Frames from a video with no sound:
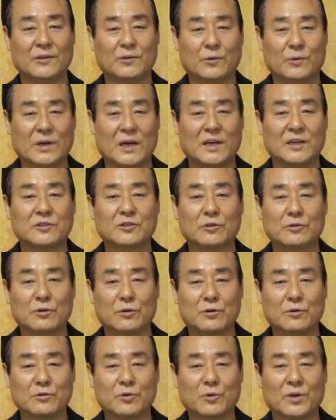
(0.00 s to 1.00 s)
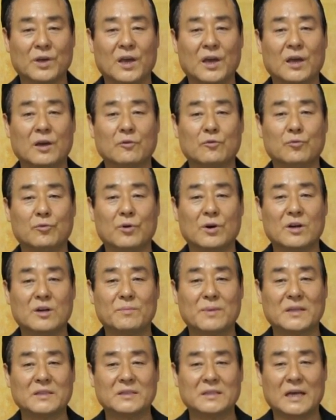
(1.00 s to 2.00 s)
요나의 전도를 통해
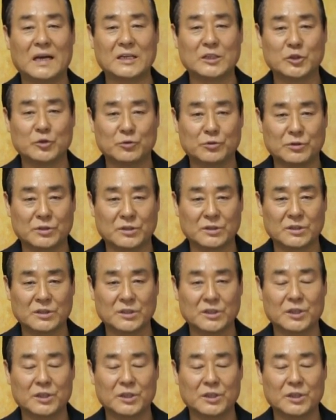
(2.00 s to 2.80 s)
구원을 받은 아수르는